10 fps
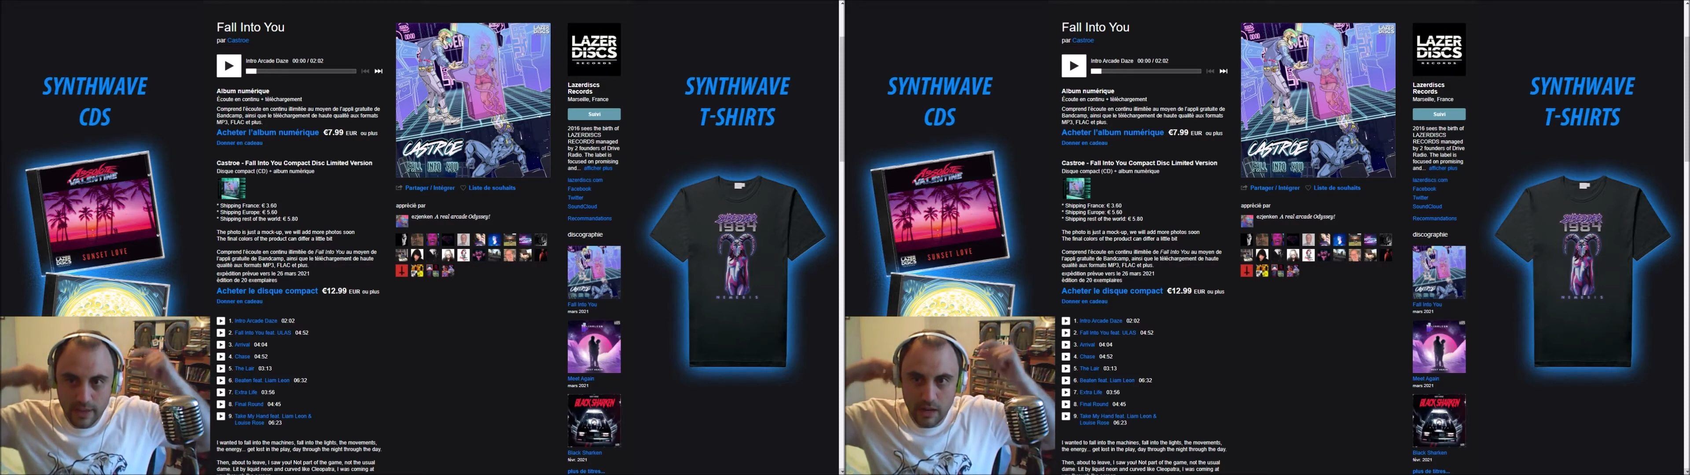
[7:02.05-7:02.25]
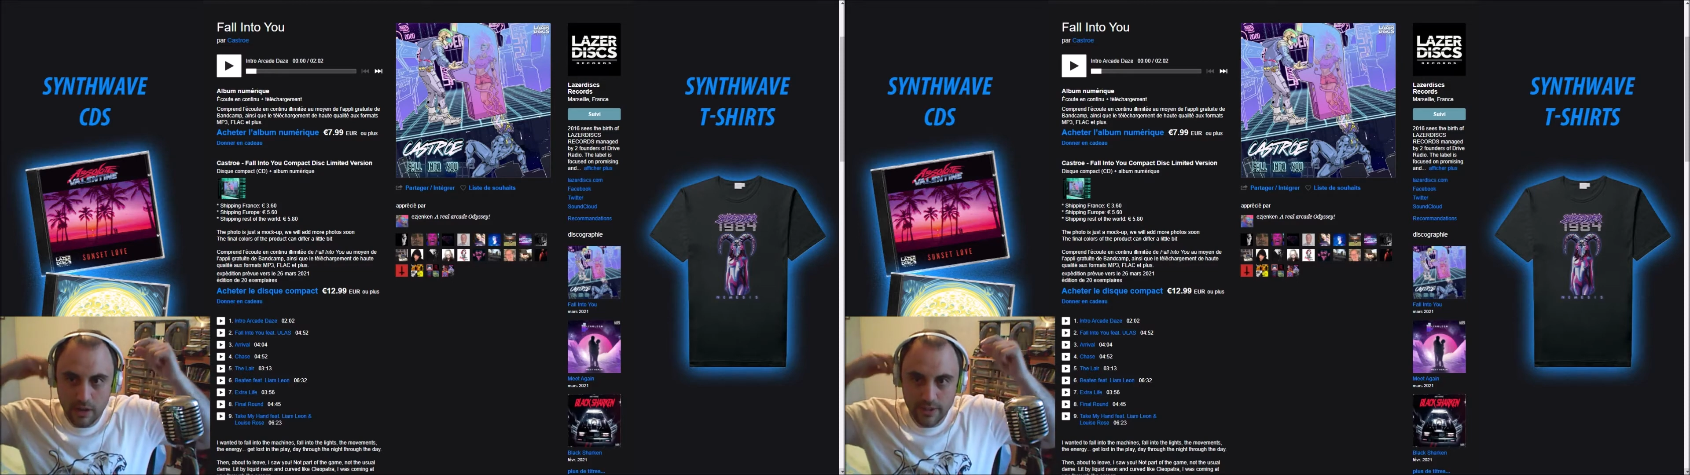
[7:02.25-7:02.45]

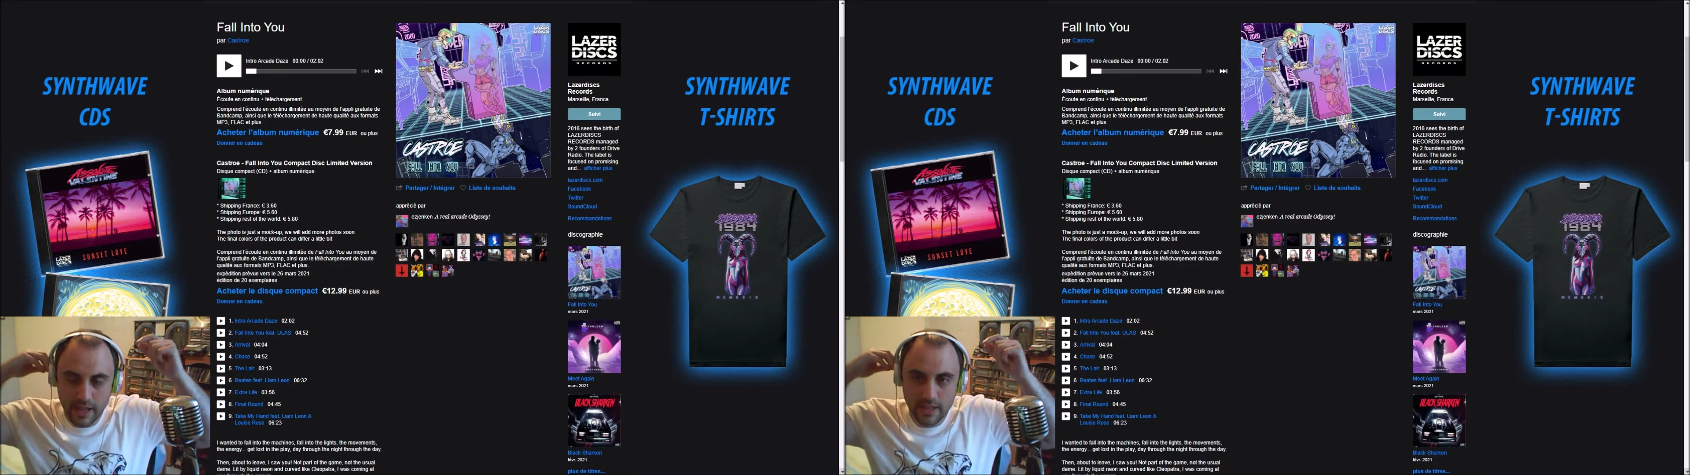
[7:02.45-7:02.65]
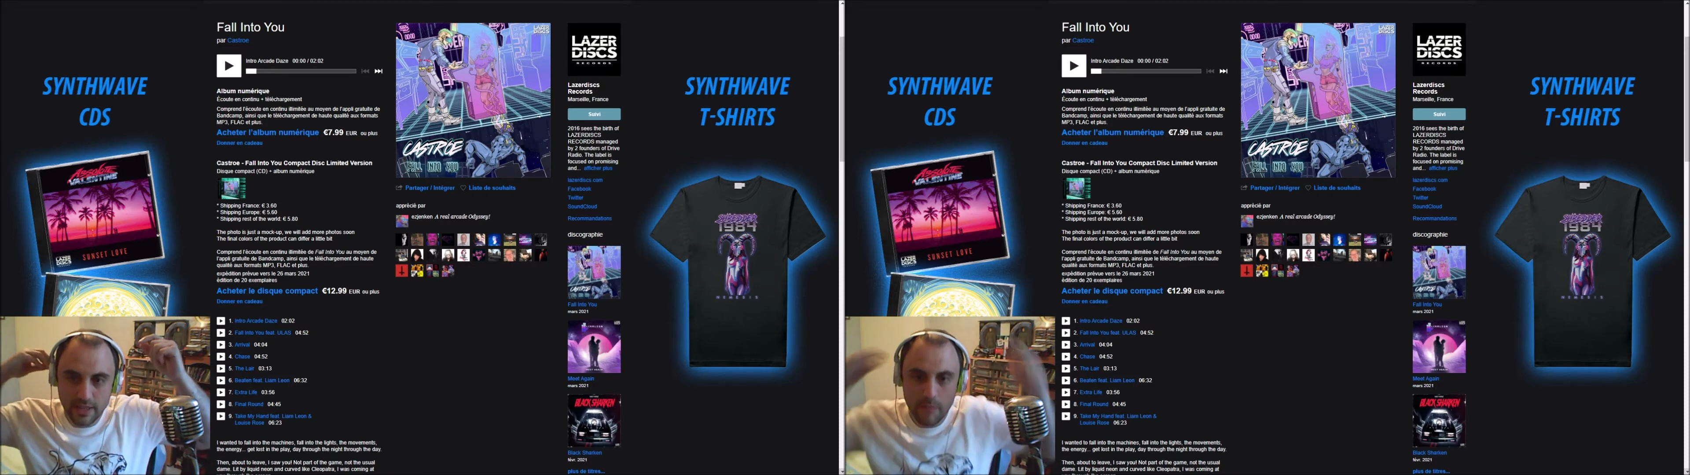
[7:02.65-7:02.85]
lors
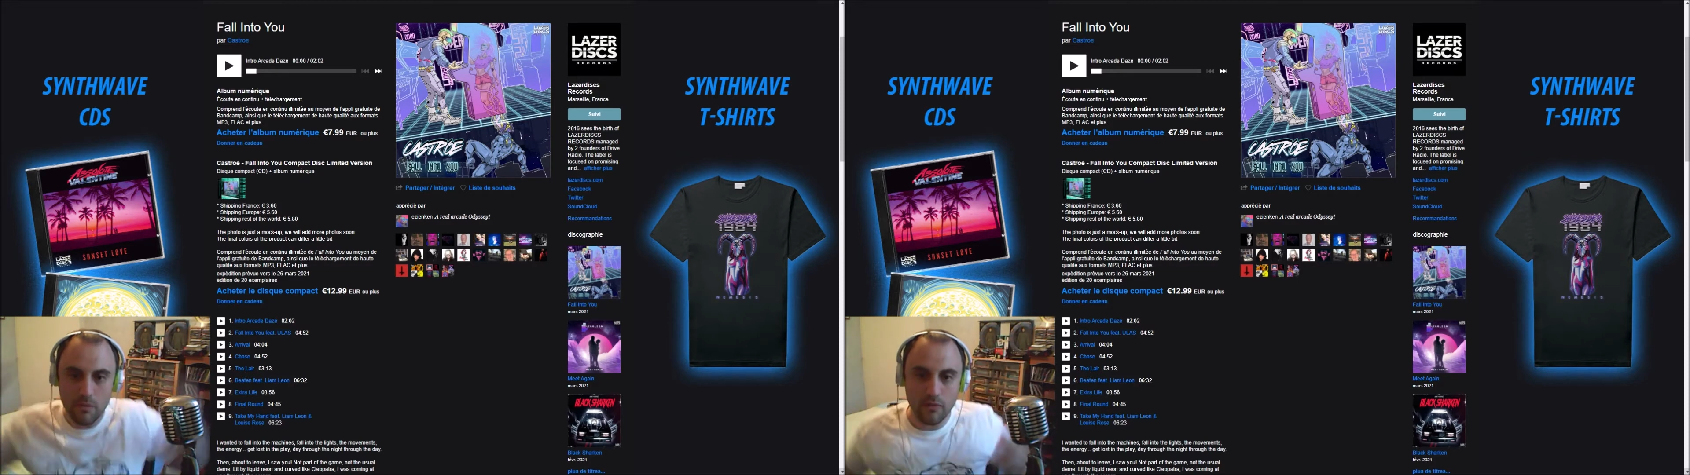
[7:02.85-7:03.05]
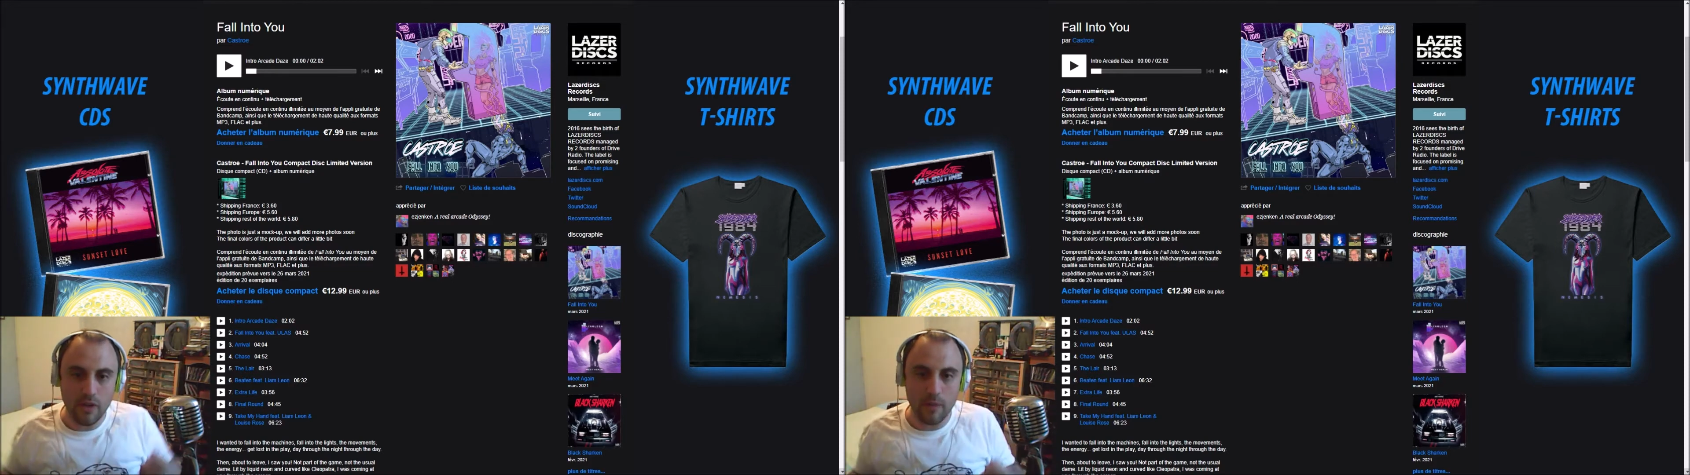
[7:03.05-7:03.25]
d'un
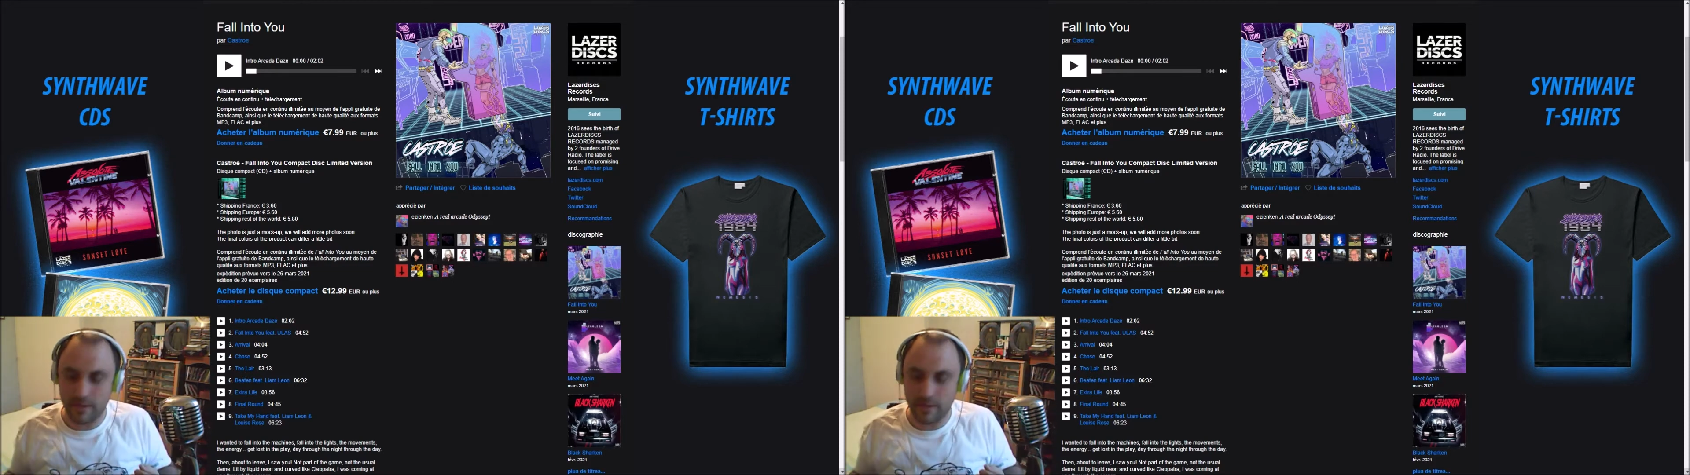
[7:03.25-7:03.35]
game over